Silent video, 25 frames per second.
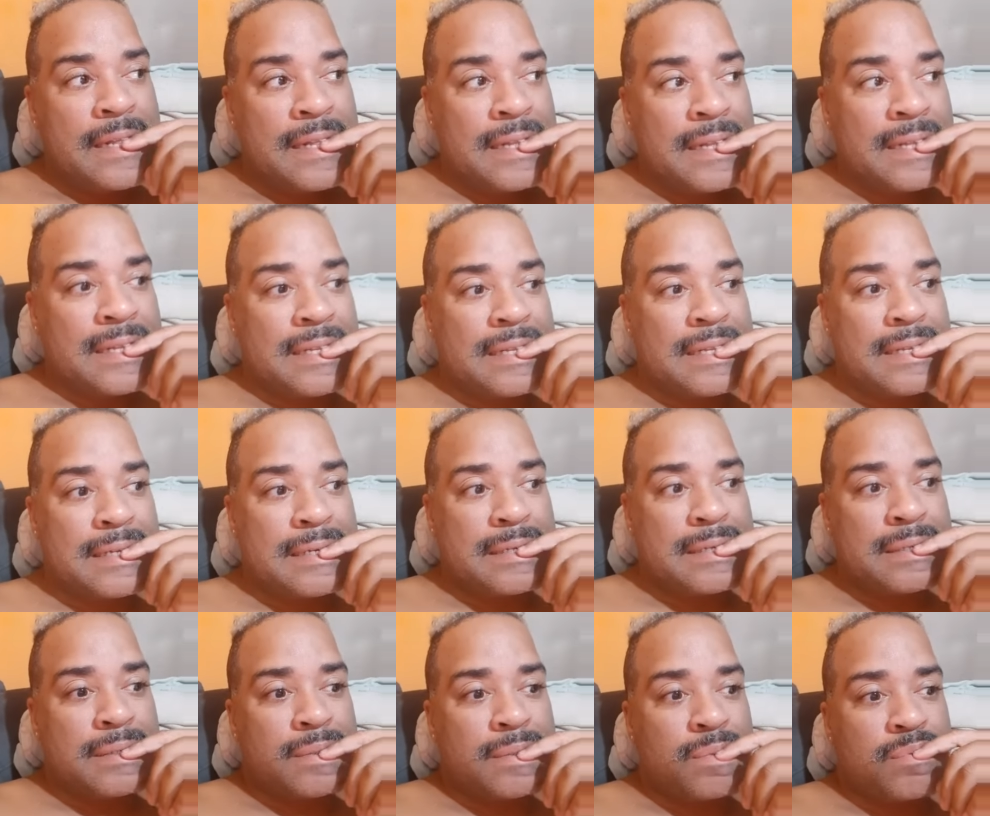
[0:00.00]

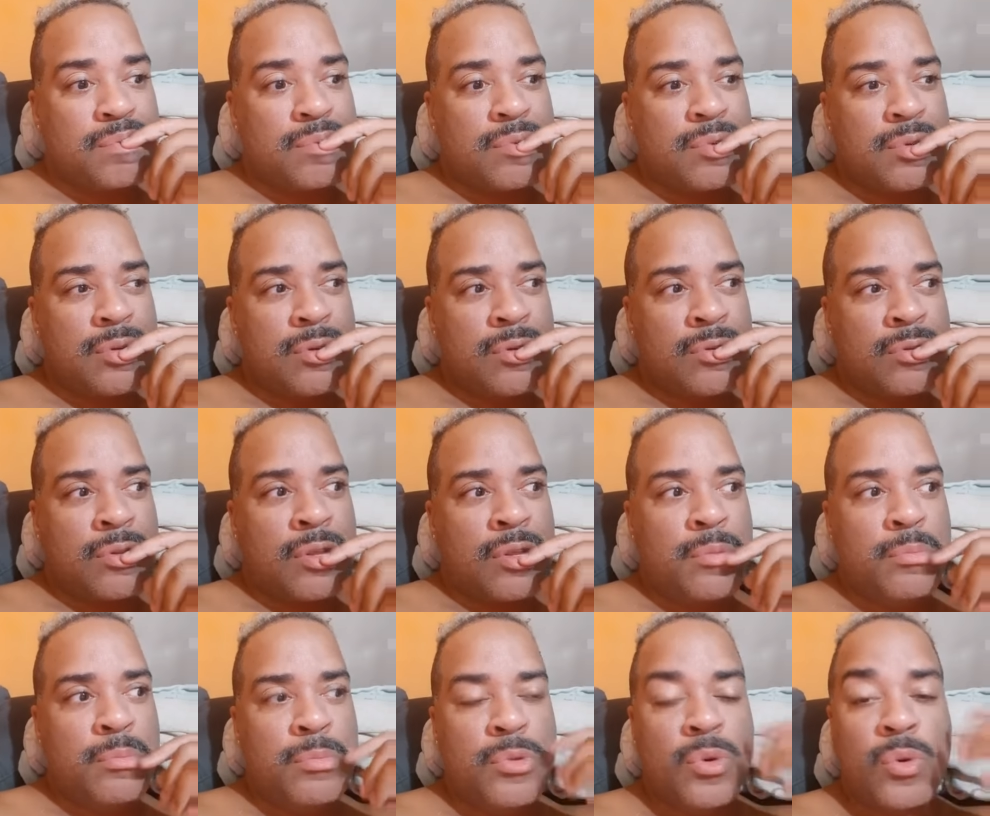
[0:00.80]
É, eu
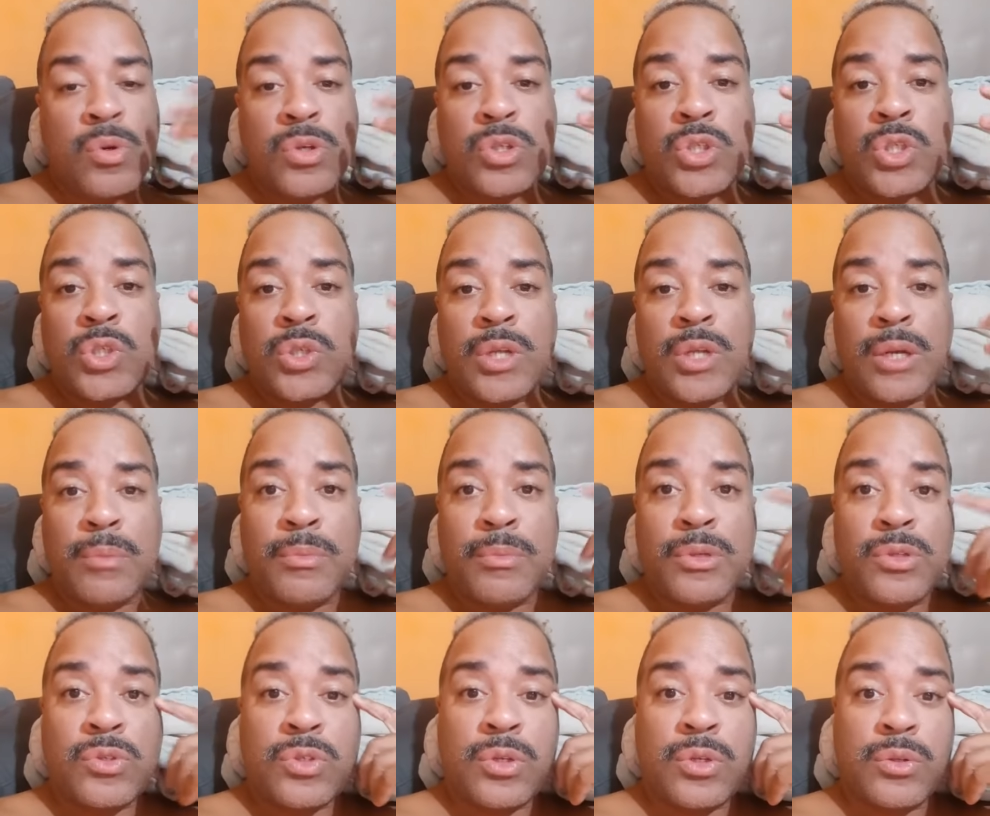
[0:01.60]
tenho mil
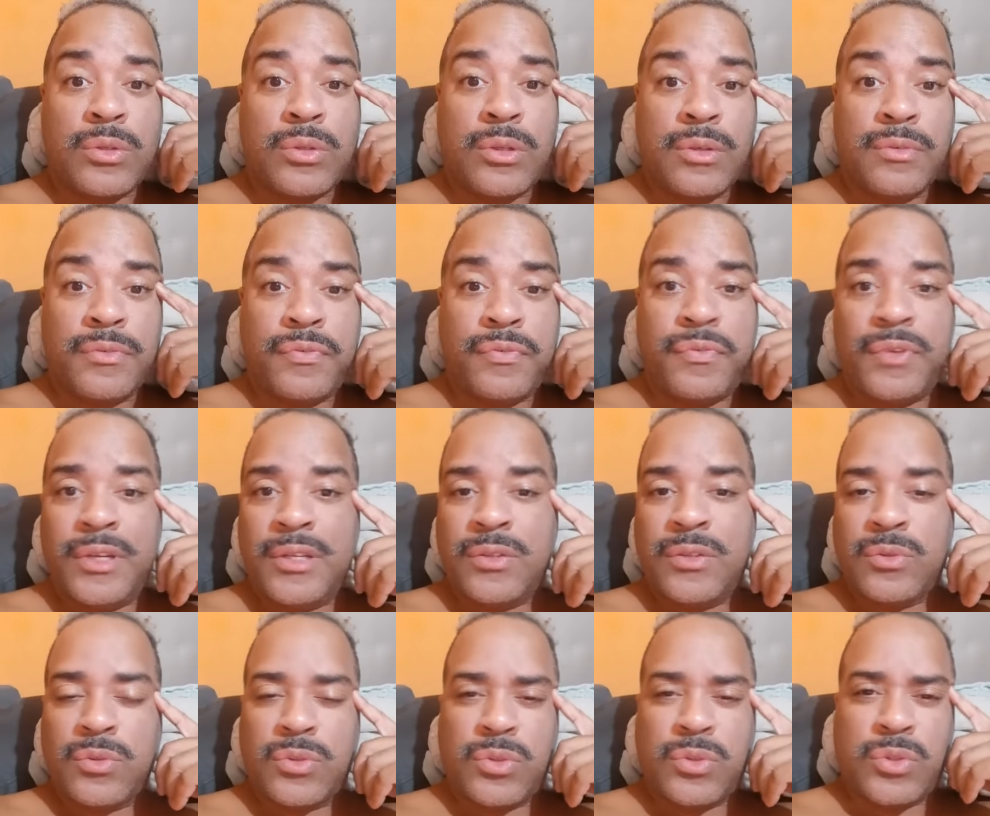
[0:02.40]
questionamentos que eu tenho
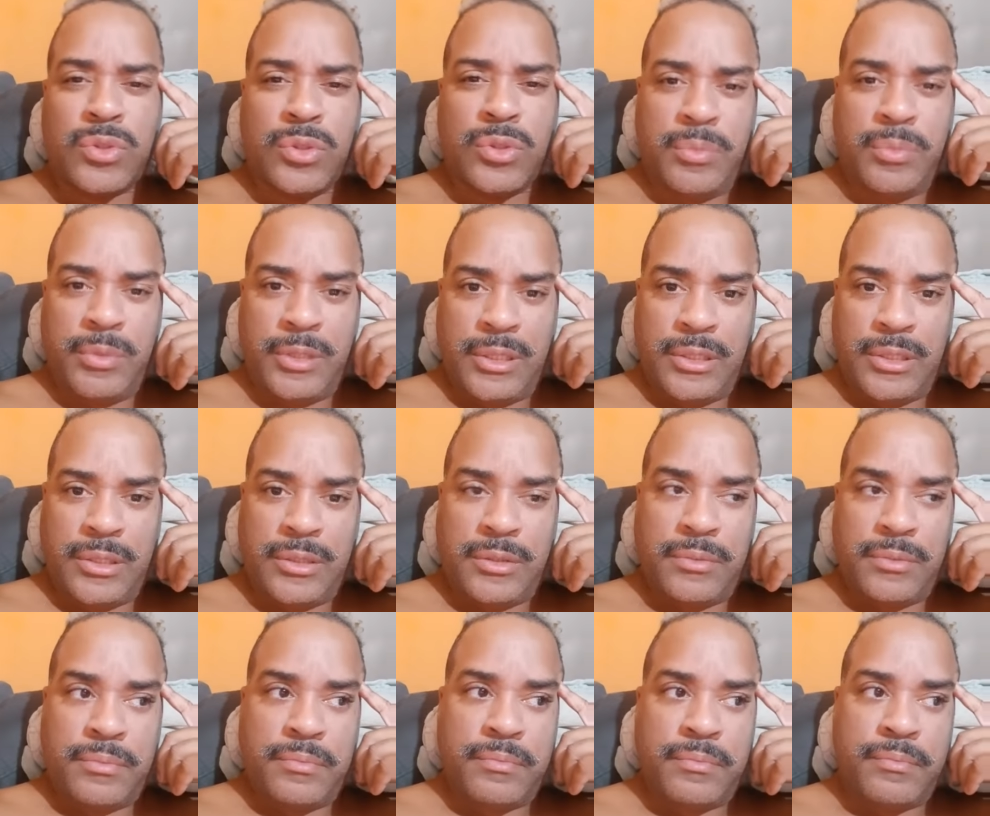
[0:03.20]
feito
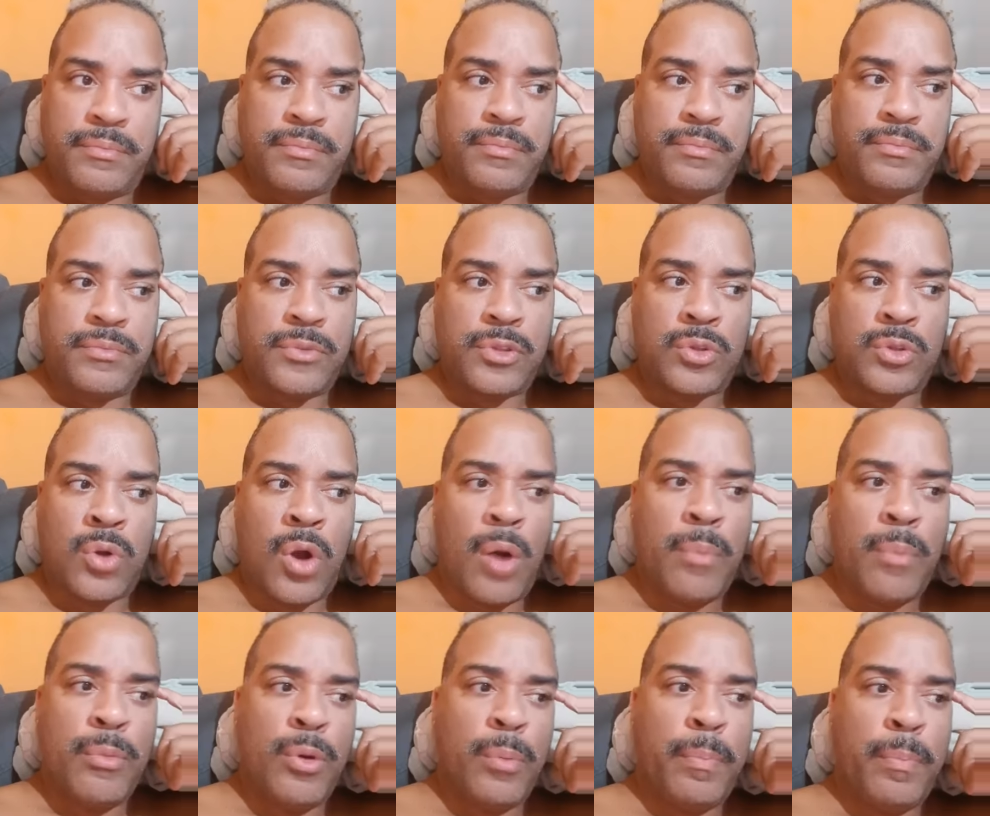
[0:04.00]
sobre
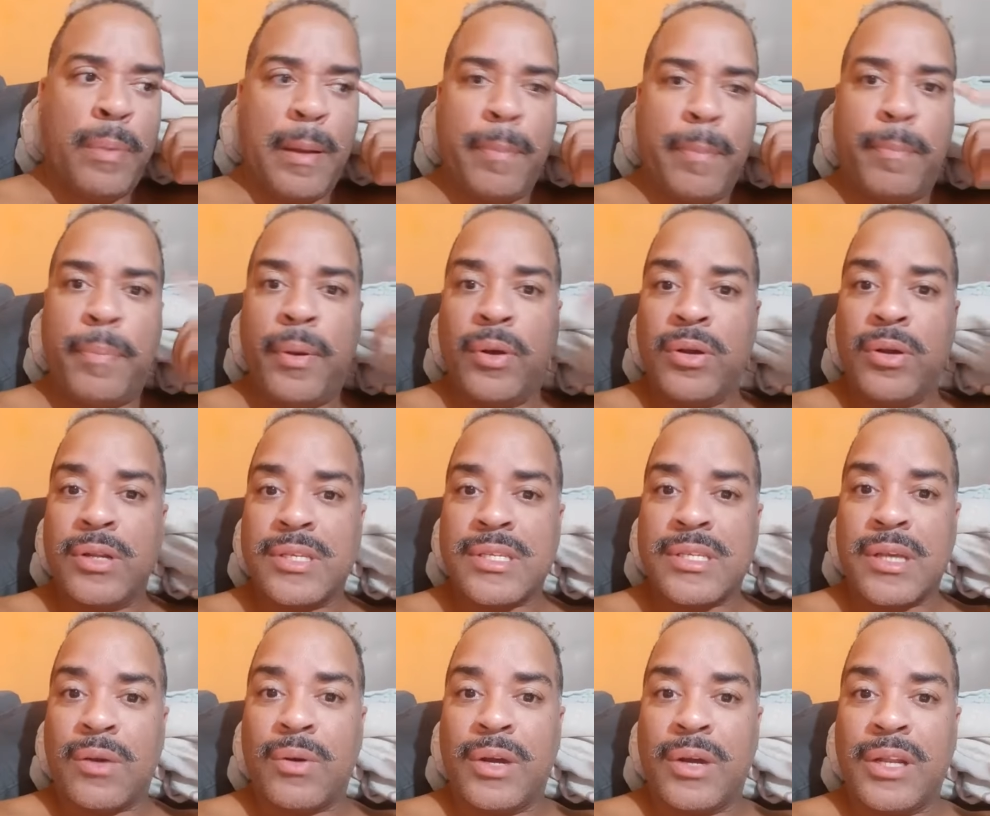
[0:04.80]
qual o meu papel
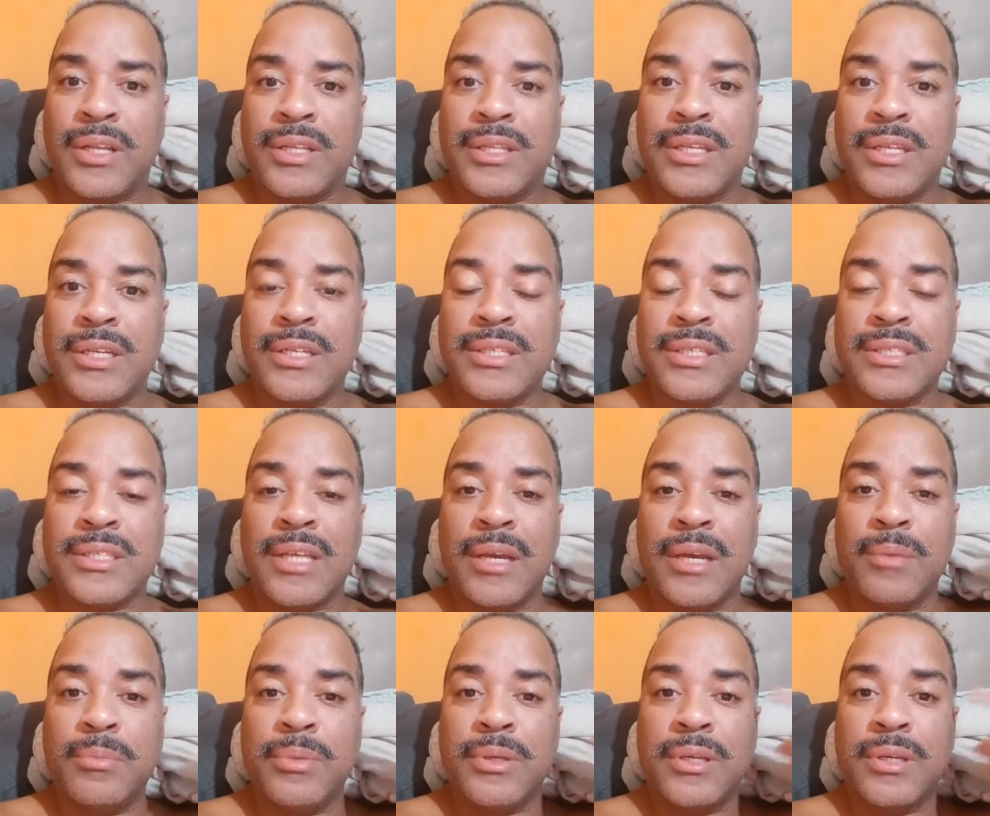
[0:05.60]
nessa quarentena, sabe?